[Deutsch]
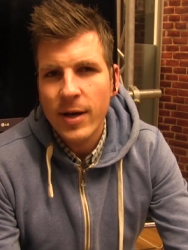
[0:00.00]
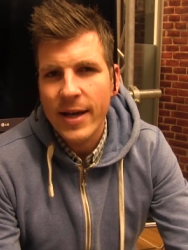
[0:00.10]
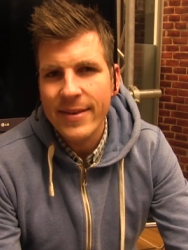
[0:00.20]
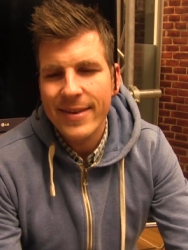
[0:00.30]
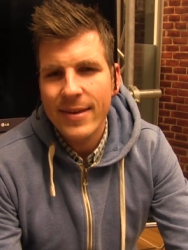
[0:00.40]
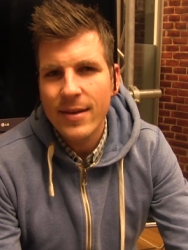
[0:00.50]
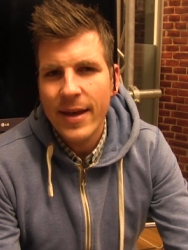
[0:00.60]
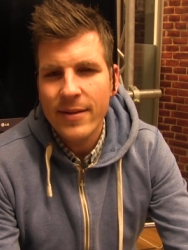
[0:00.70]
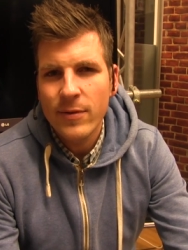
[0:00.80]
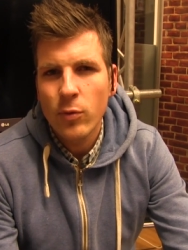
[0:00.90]
Bereich äh,
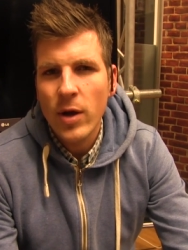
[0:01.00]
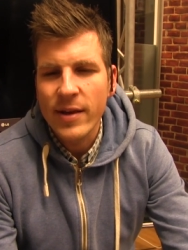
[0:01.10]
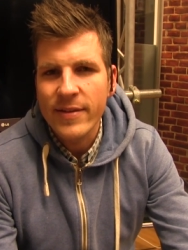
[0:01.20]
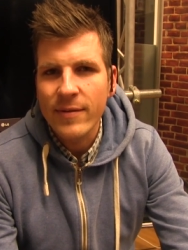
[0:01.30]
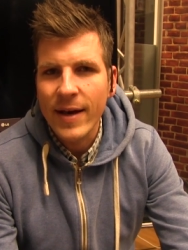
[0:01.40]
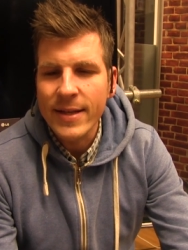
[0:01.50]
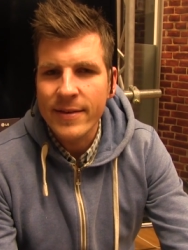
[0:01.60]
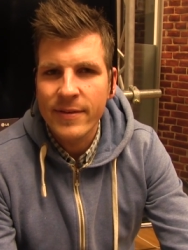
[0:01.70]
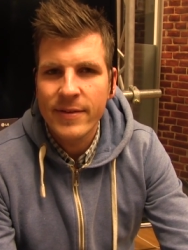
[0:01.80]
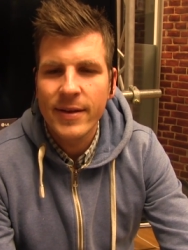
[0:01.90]
hätte ich so gar nicht
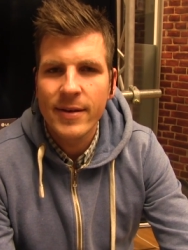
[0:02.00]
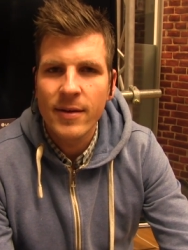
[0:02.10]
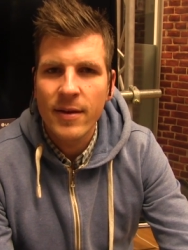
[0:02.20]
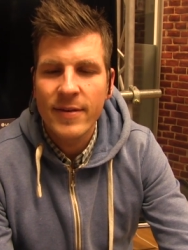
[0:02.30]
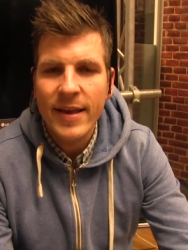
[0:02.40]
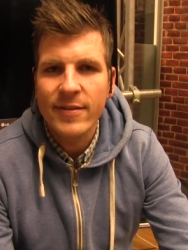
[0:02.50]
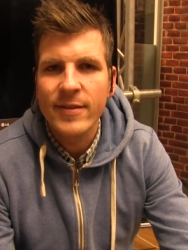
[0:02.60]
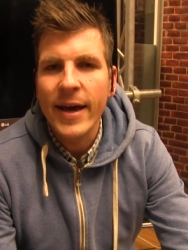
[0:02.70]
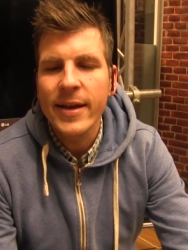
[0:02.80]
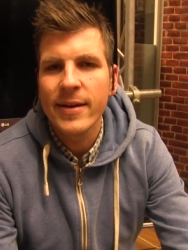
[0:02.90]
erwartet, denn äh, Zack
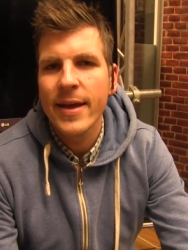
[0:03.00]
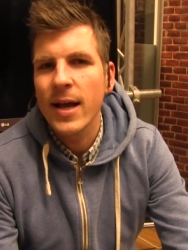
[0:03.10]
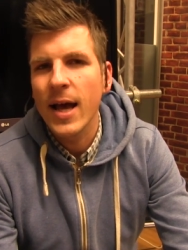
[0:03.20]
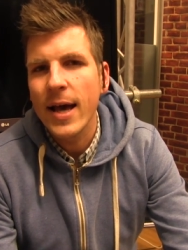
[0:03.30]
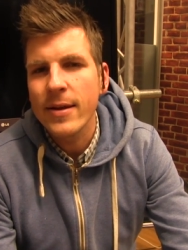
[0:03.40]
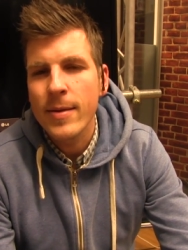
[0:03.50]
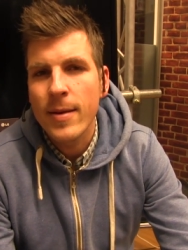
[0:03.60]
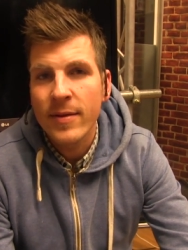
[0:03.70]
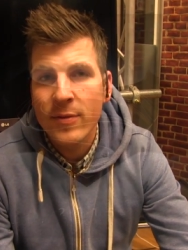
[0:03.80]
Snyder, der ja gerade